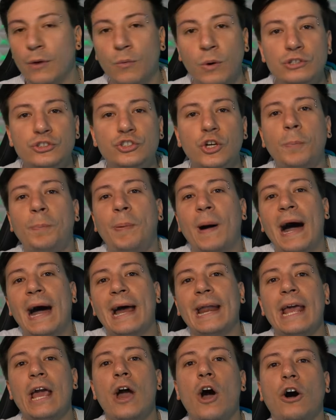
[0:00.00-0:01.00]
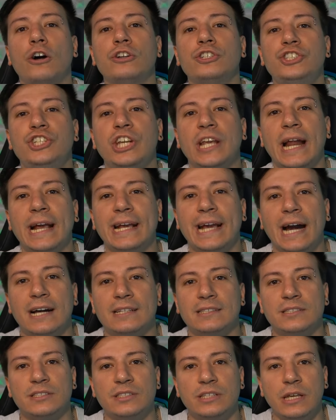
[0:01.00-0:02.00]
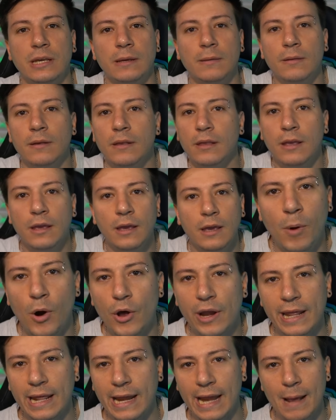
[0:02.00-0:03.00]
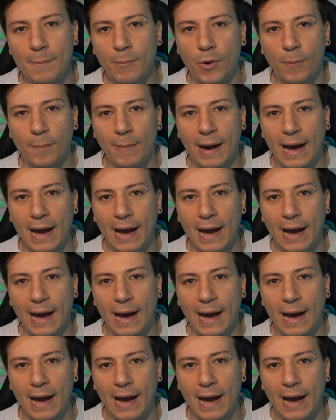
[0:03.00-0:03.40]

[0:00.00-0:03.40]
A quanto pare oggi, ragazzi, moriremo